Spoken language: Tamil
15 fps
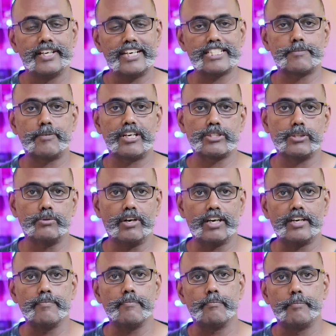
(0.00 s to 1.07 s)
டெஸ்ட் பண்ண
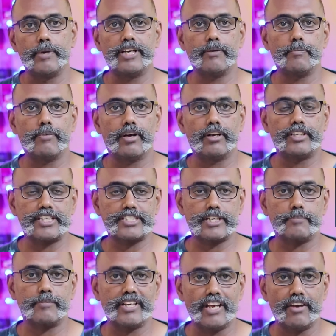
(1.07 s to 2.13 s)
சொல்லுவாங்க பீட்டப்
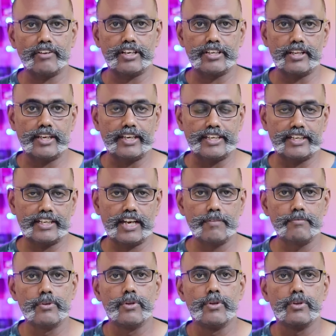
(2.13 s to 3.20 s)
டெஸ்டர் uh, மாதிரி அவங்க அதில்
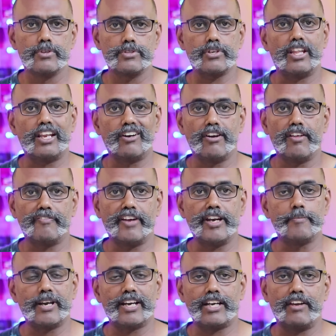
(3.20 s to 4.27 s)
இருக்கலாம் ஸோ அதில் உள்ள
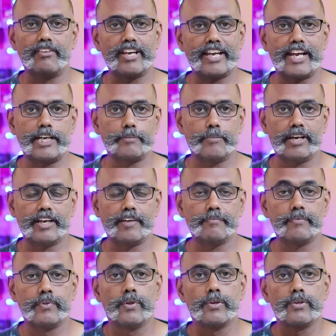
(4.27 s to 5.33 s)
ஃபீட்பேக்லாம் அவங்க கேட்டுப்பாங்க
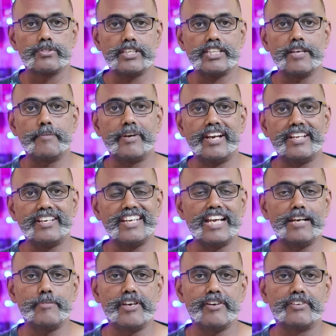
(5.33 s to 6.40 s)
ஸோ இதே மாதிரி
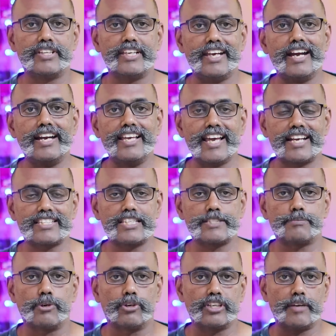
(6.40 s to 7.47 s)
ரியல்மியை வந்து ஏர்லி ஆக்சஸ்
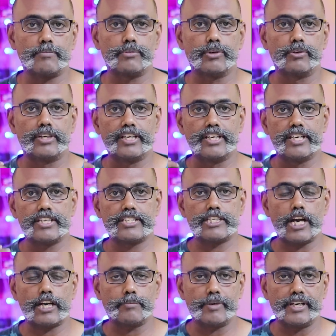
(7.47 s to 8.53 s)
ப்ரோக்ராம்னு ஒன்று
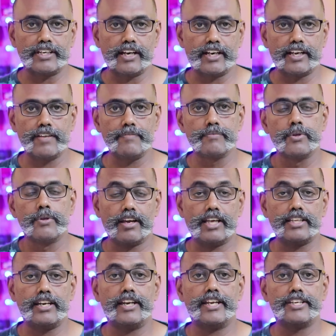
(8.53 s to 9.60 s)
ஸ்டார்ட் பண்ணியிருக்காங்க
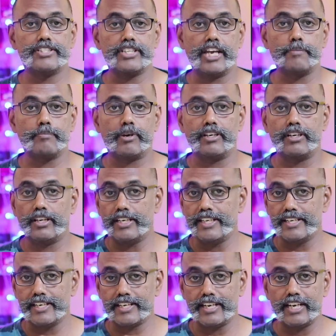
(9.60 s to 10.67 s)
அதில் நீங்கள் ஜாயின் பண்ணால்
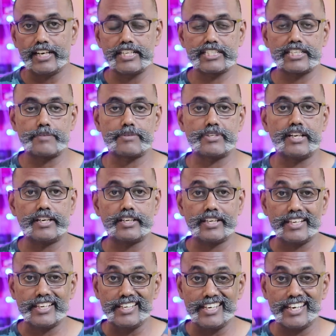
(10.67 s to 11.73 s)
லிங்க் கீழே டிஸ்கிரிப்ஷனில்
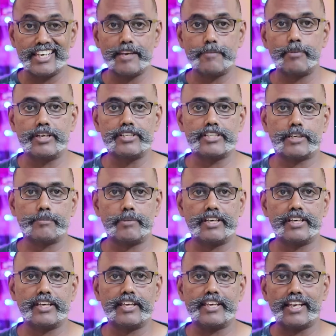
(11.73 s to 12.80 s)
இருக்குது இன்றைக்கே போய் செக்
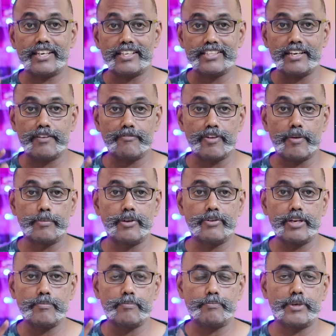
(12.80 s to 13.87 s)
பண்ணுங்கள் ஏன்னா இதான்
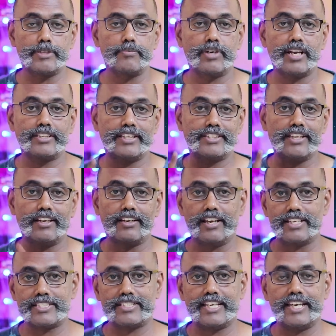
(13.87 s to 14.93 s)
ஃபெப்ரவரி பதிமூணாந்தேதி தான்
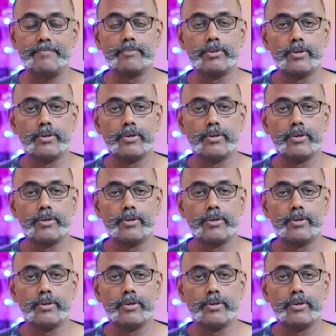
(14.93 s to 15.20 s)
லாஸ்ட் டே